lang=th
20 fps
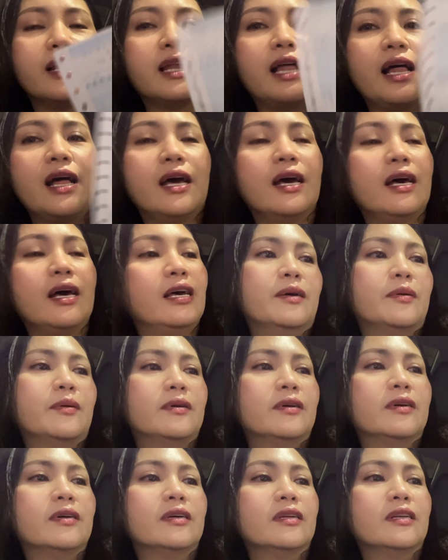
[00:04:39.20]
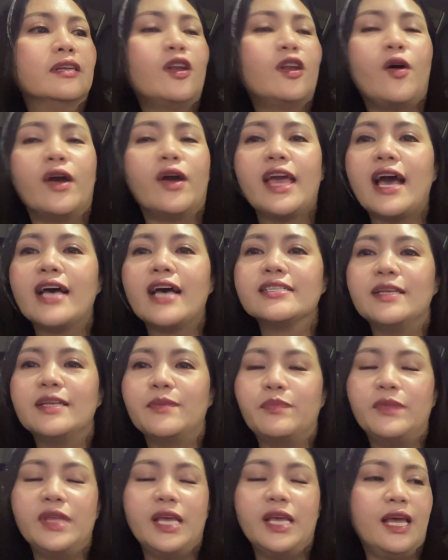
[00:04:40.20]
ละร้อยห้าสิบ
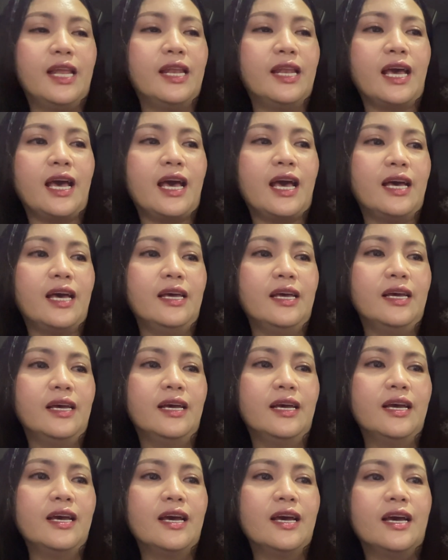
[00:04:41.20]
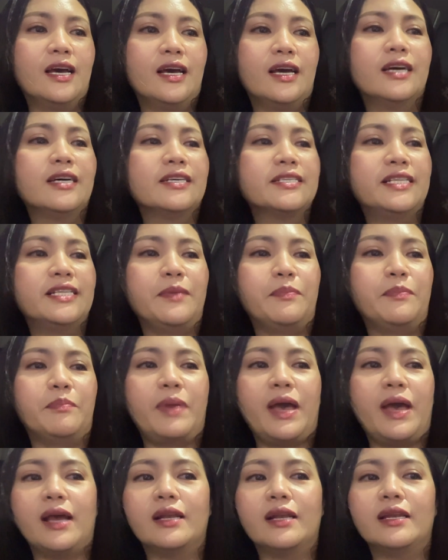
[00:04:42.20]
เยนนะคะสิบ
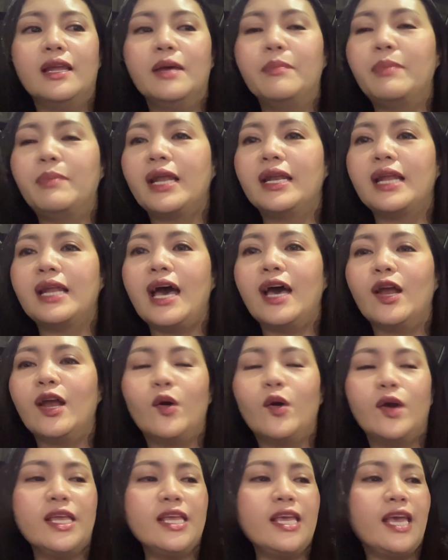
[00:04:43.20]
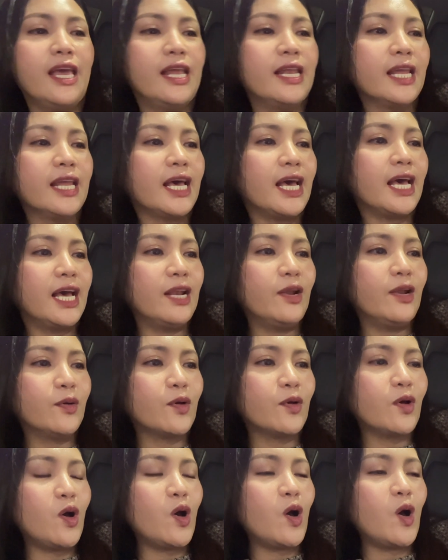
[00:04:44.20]
แพ็คได้พันห้าร้อยเยนนะคะ แล้ว
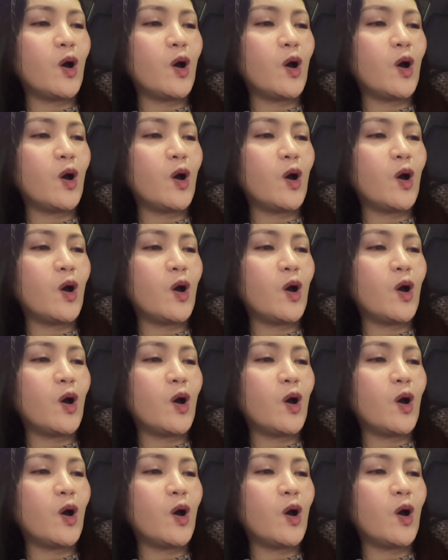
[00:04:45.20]
ก็